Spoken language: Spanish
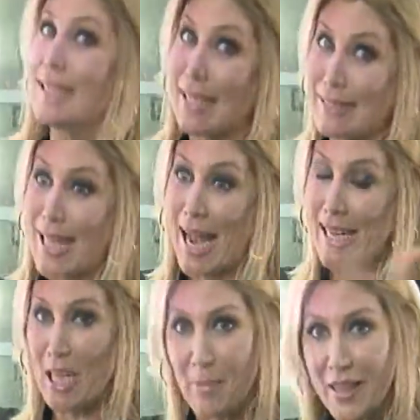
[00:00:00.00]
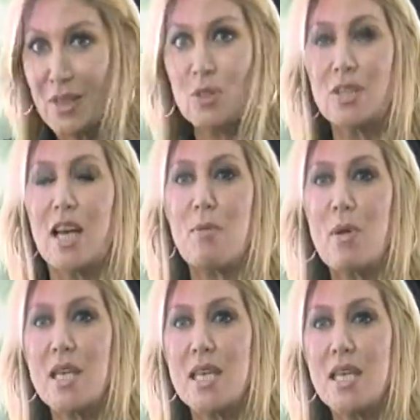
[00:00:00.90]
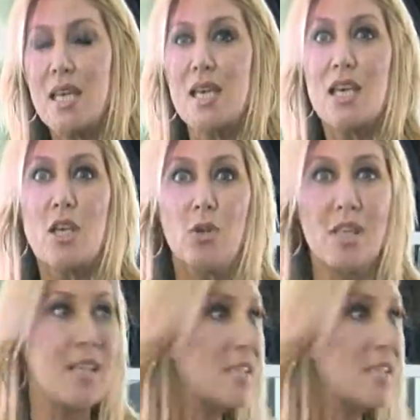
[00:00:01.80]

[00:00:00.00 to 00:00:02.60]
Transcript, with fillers: de estar y además de encontrármelo allí, y usted hace